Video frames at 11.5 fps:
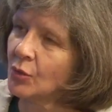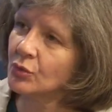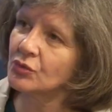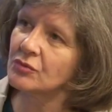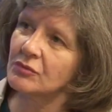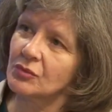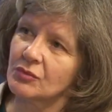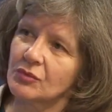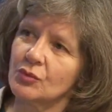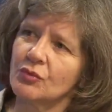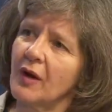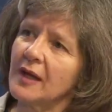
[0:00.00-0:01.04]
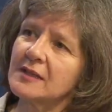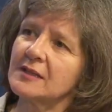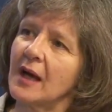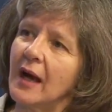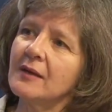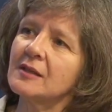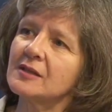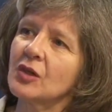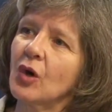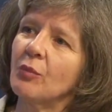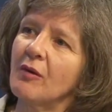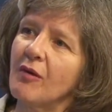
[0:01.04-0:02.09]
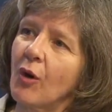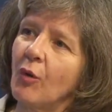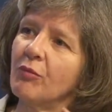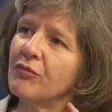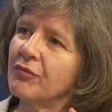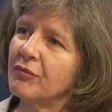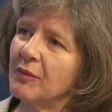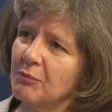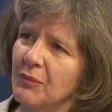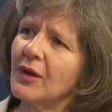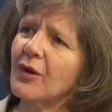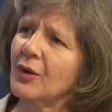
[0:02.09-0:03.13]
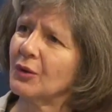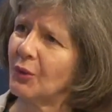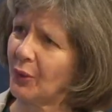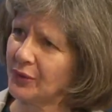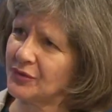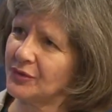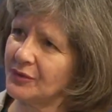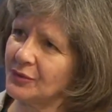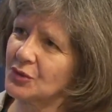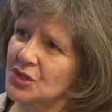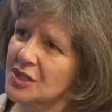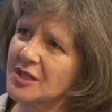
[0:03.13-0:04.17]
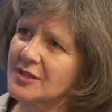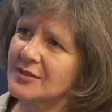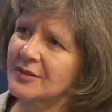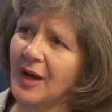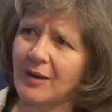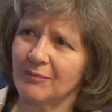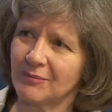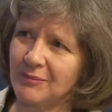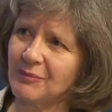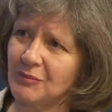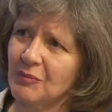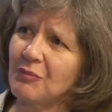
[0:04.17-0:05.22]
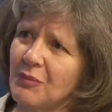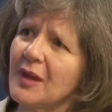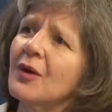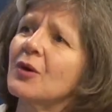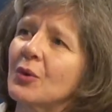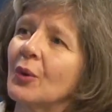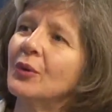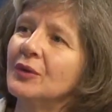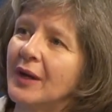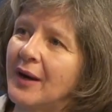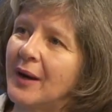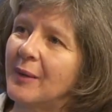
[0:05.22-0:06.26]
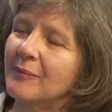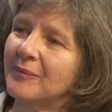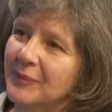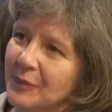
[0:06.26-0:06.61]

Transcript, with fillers: Und du weißt da einiges darüber, warum mehrere mhm. Leute und Schichten mehrere Gründe haben.